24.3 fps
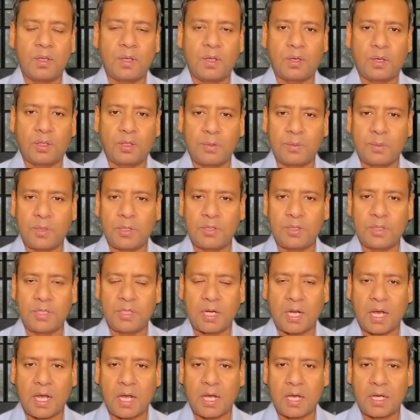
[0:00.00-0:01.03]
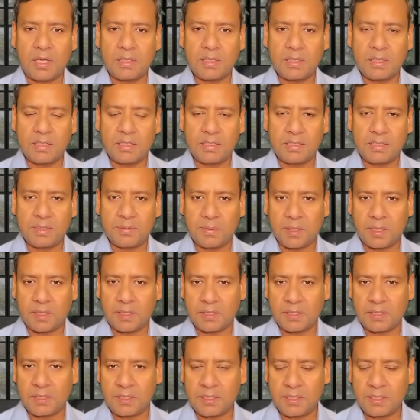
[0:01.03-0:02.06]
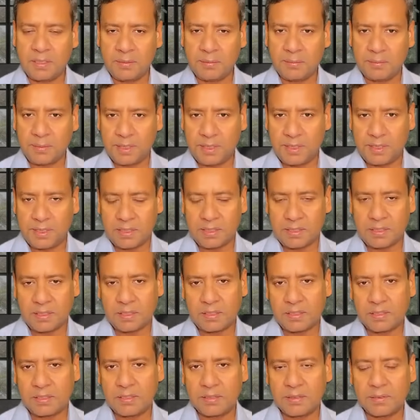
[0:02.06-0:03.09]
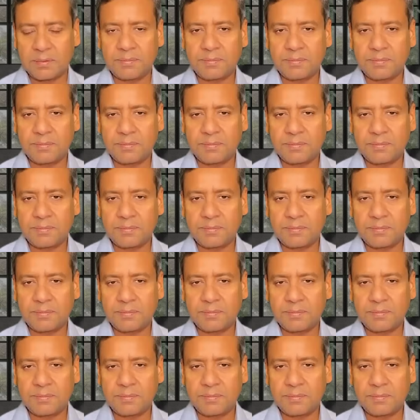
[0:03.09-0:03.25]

কত মানুষের আহাজারি যে বাতাসে মিলিয়ে যাচ্ছে